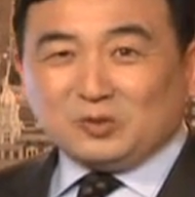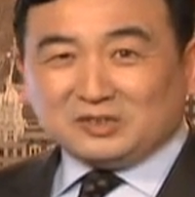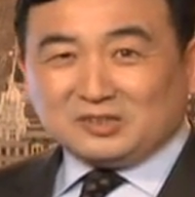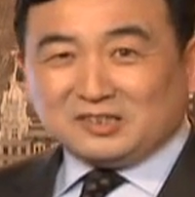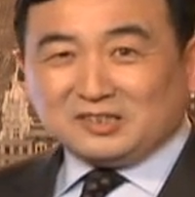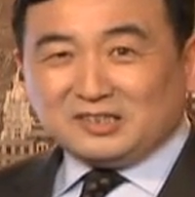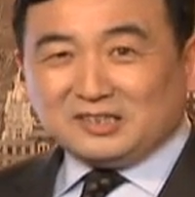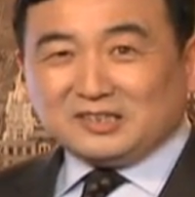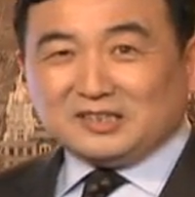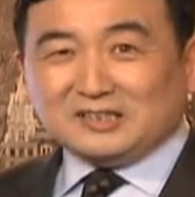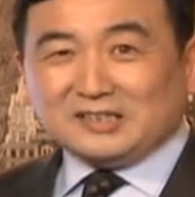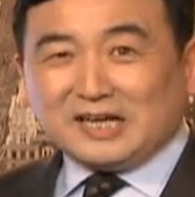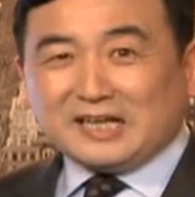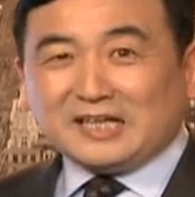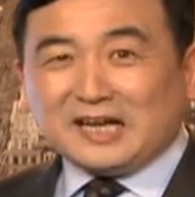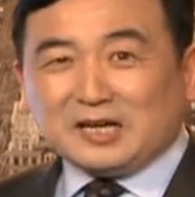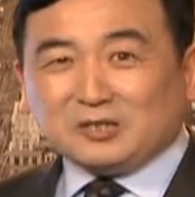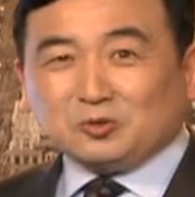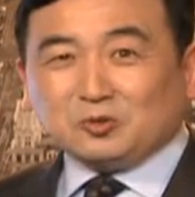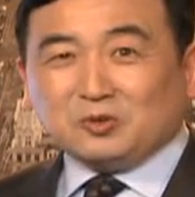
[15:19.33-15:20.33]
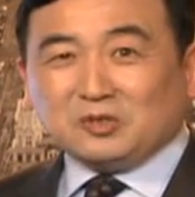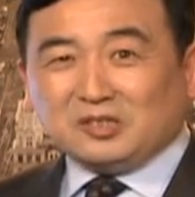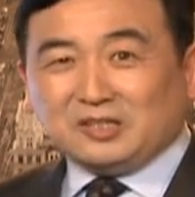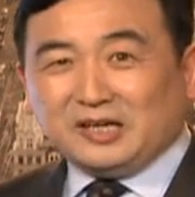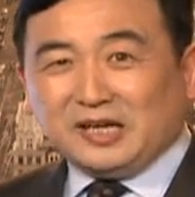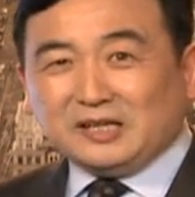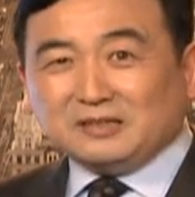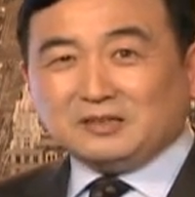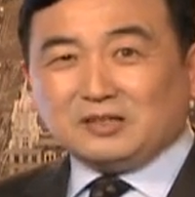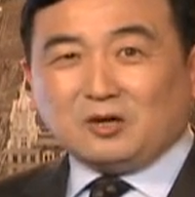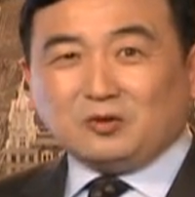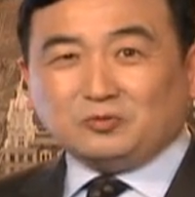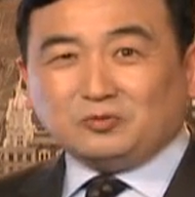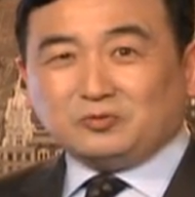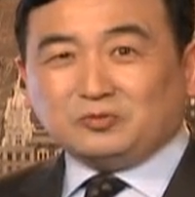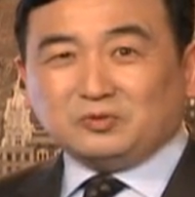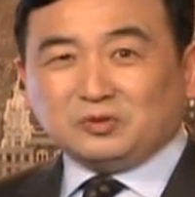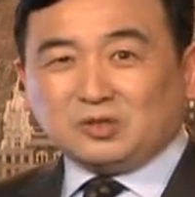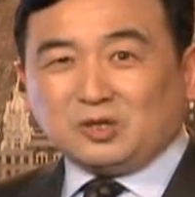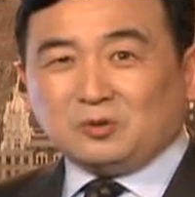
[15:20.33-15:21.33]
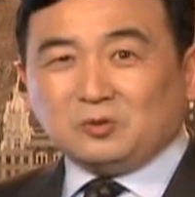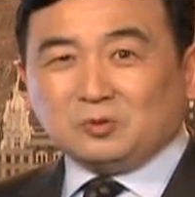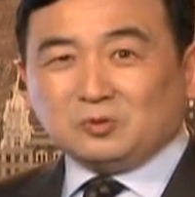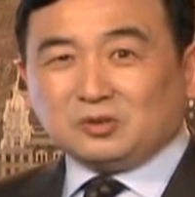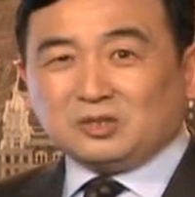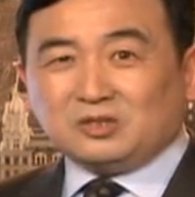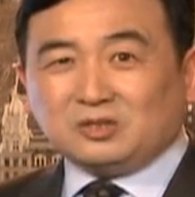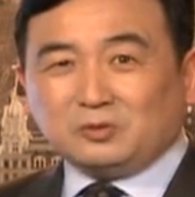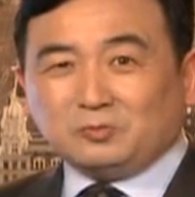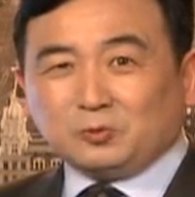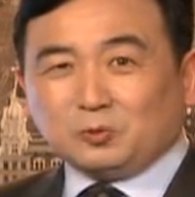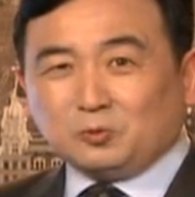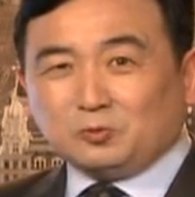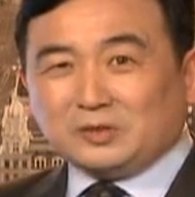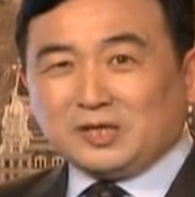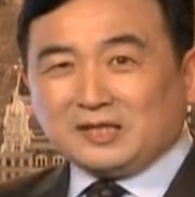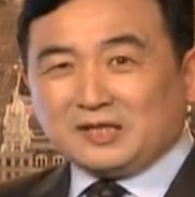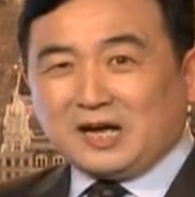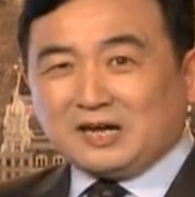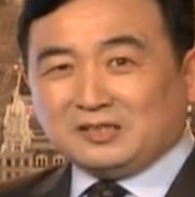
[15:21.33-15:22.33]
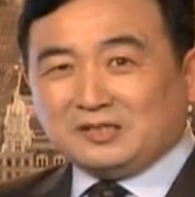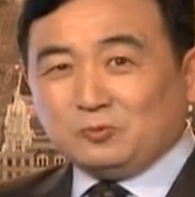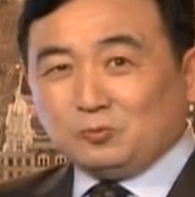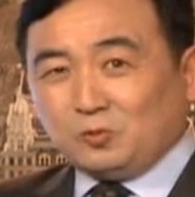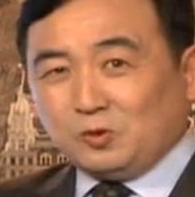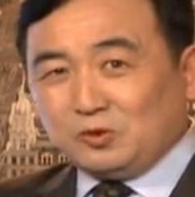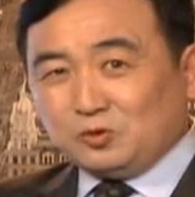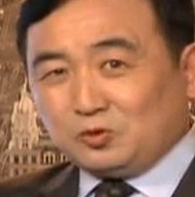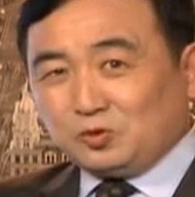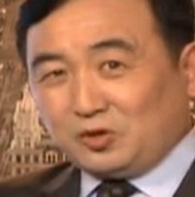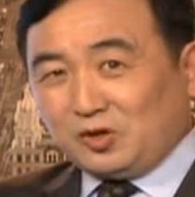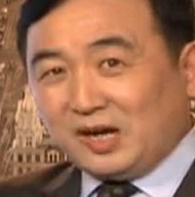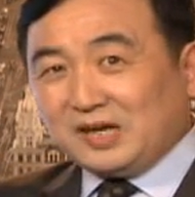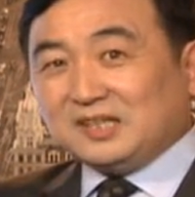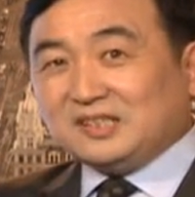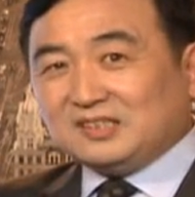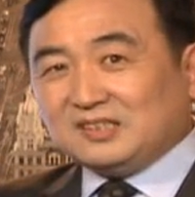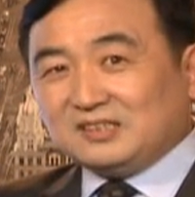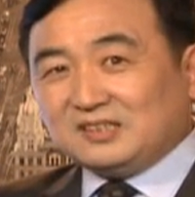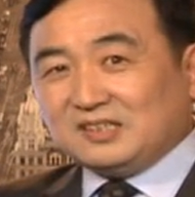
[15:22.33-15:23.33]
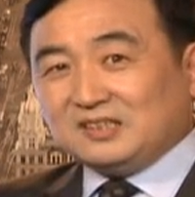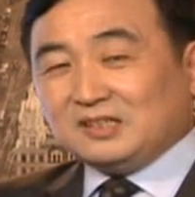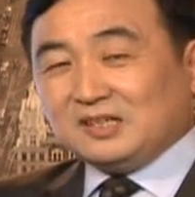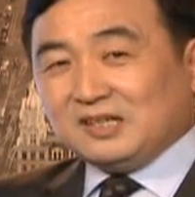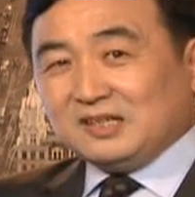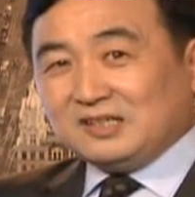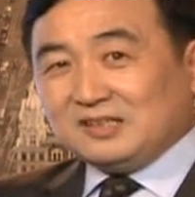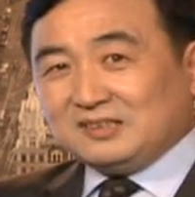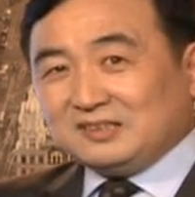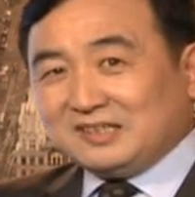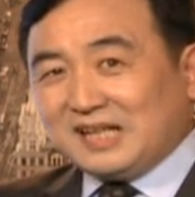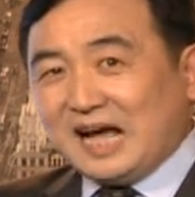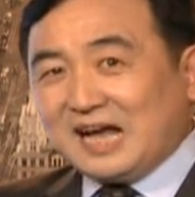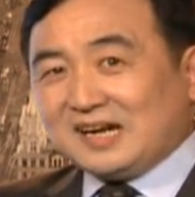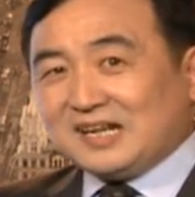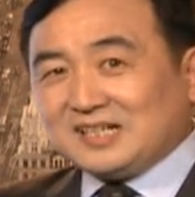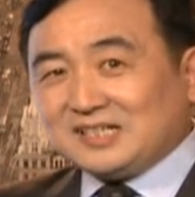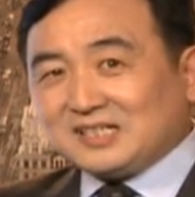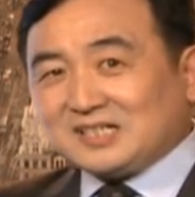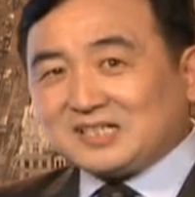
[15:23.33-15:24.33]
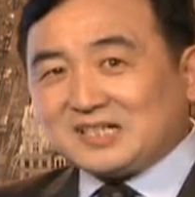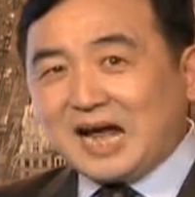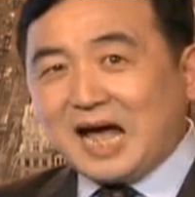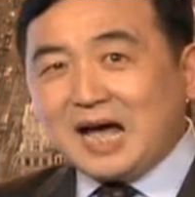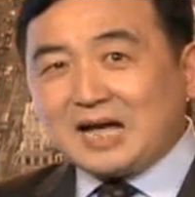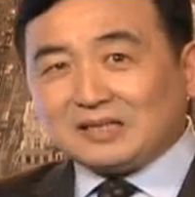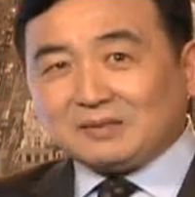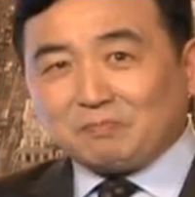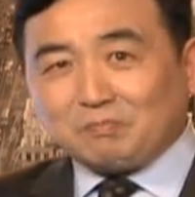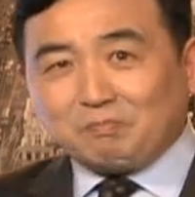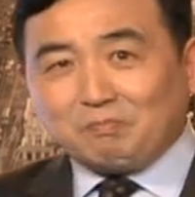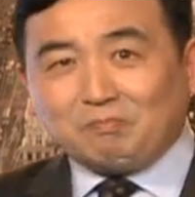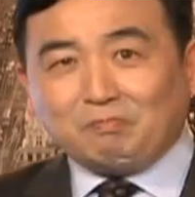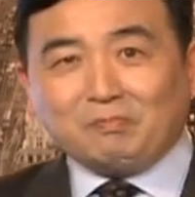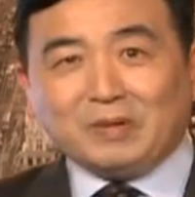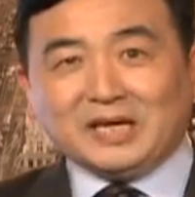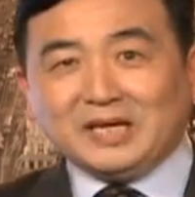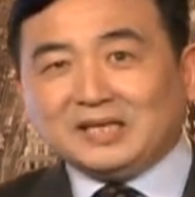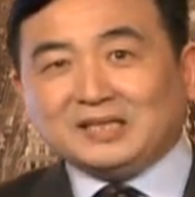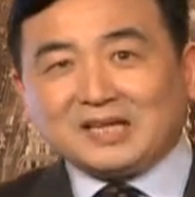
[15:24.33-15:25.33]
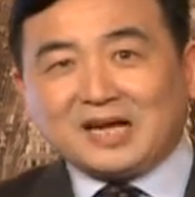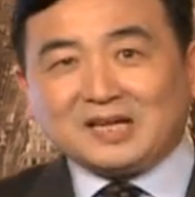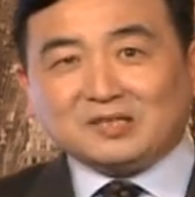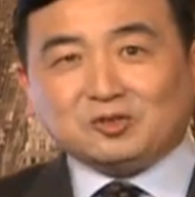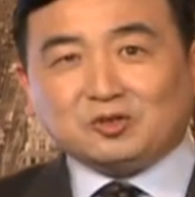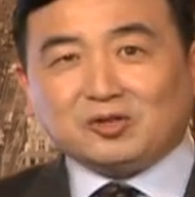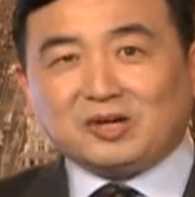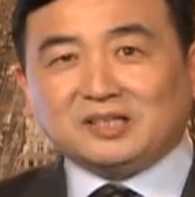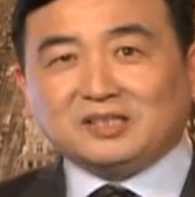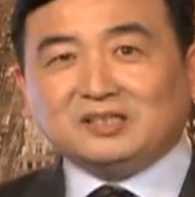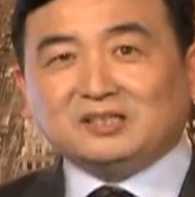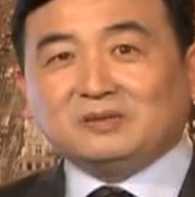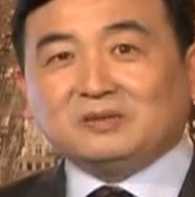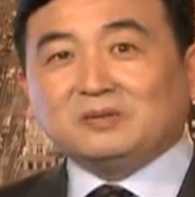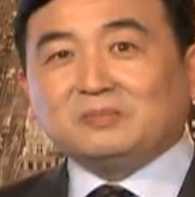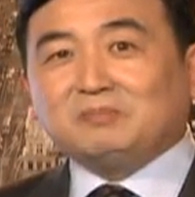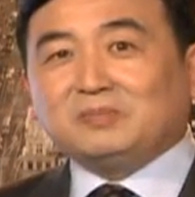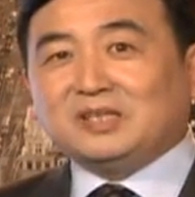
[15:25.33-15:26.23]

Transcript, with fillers: 我自己跟大家说，镰刀斧头是共产党人握有权力的人拿来杀没他权力的、